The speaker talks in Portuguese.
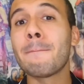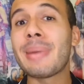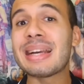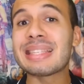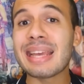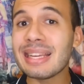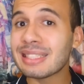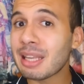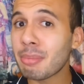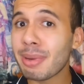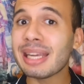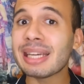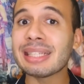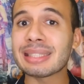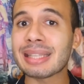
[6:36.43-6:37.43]
Mas eles
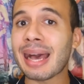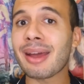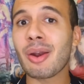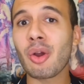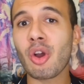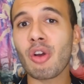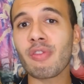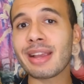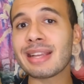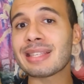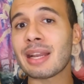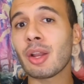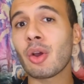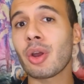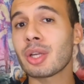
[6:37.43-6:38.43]
também cantaram Convence
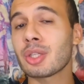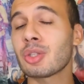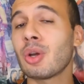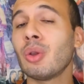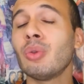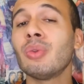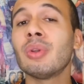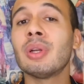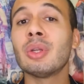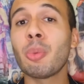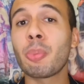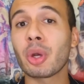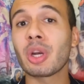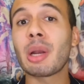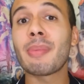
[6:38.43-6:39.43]
el Coração no
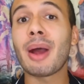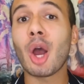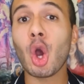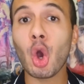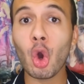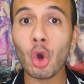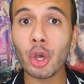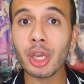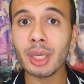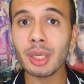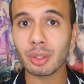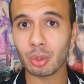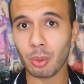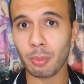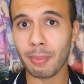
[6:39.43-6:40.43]
programa Oi
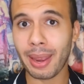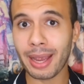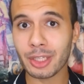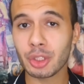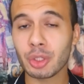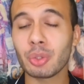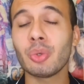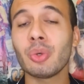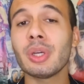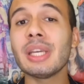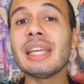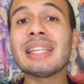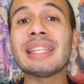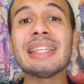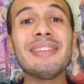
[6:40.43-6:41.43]
do México
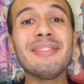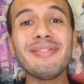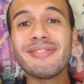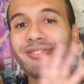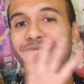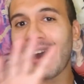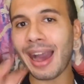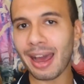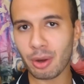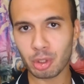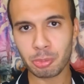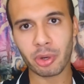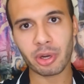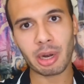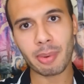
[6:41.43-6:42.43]
e em vários
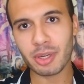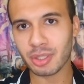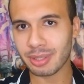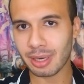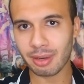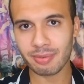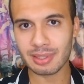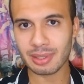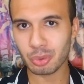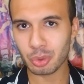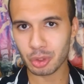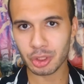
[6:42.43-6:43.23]
programas de televisão no